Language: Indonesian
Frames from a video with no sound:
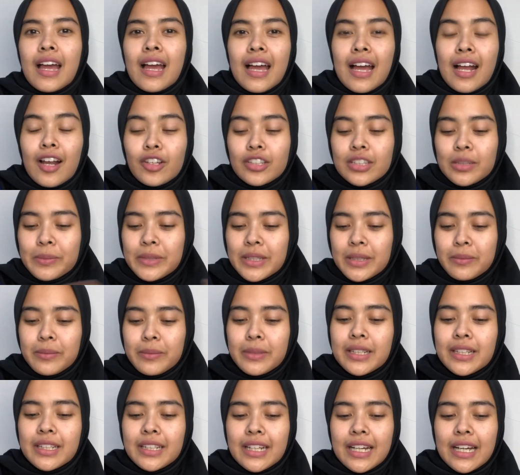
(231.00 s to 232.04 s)
Halo
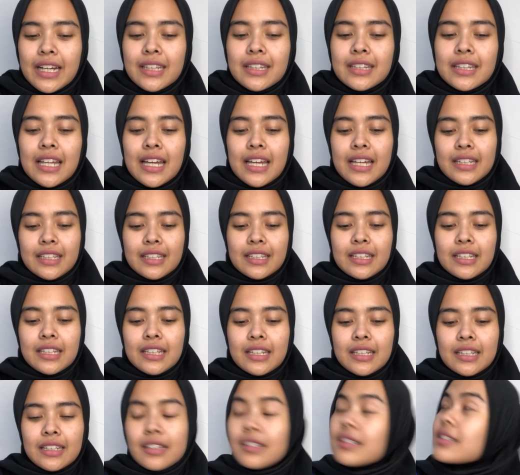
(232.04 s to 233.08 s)
teman-teman, kan
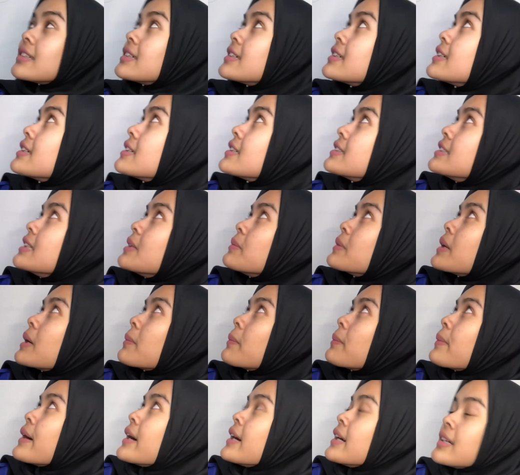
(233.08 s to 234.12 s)
tadi jam
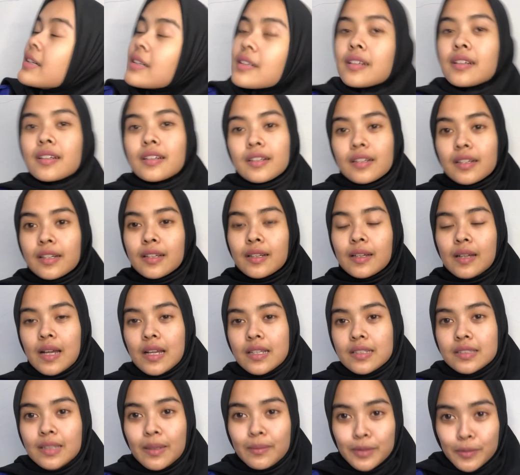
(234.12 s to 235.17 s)
berapa
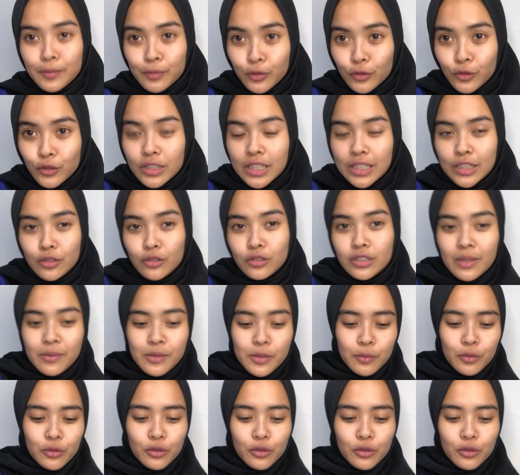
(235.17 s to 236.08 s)
jam 10 tadi tuh jam 10